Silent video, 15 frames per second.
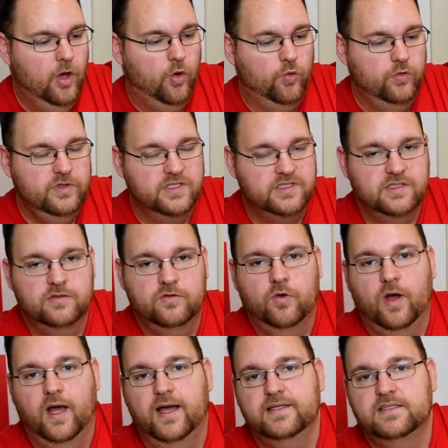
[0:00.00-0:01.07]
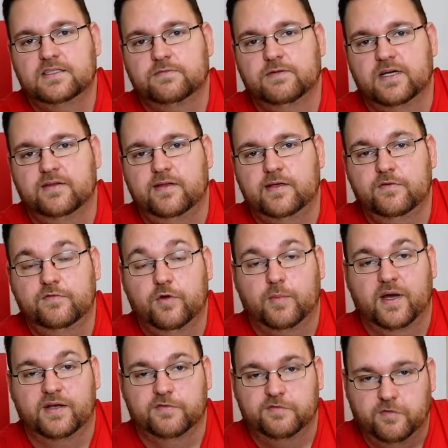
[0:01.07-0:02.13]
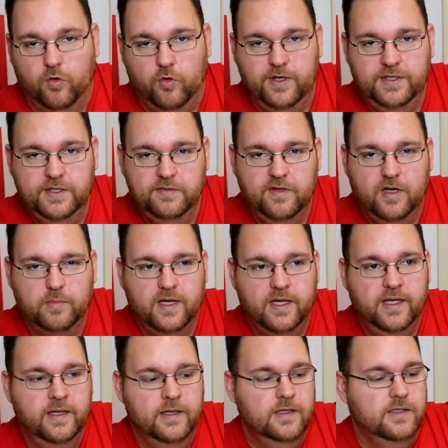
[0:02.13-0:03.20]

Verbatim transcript: Und es sind noch ein, zwei Dinge für meine Freundin dabei,